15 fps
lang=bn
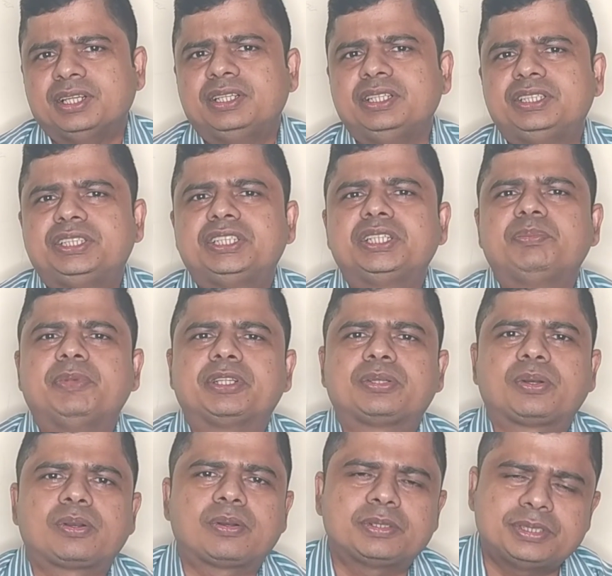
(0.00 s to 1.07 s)
টিচিং
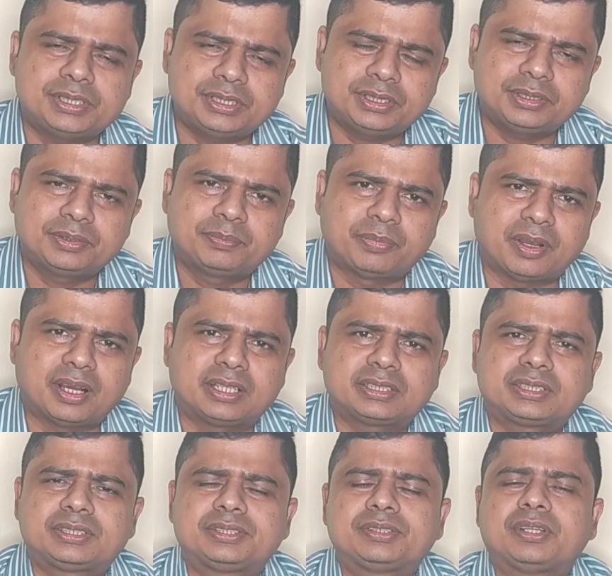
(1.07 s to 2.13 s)
মেথোডোলজি
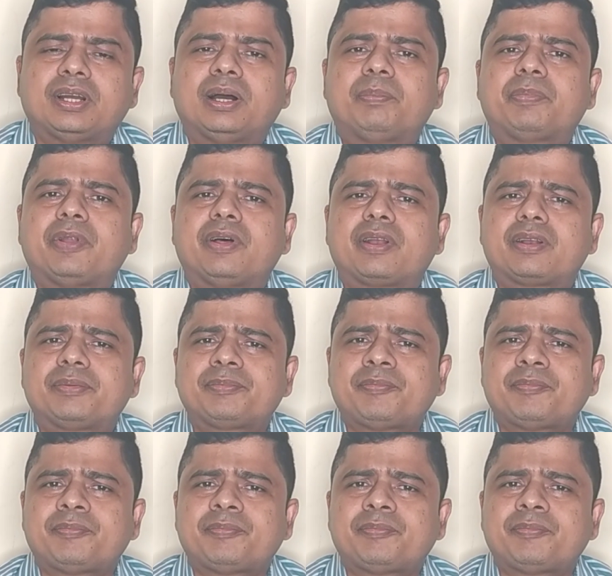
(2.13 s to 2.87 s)
প্লাস আপনার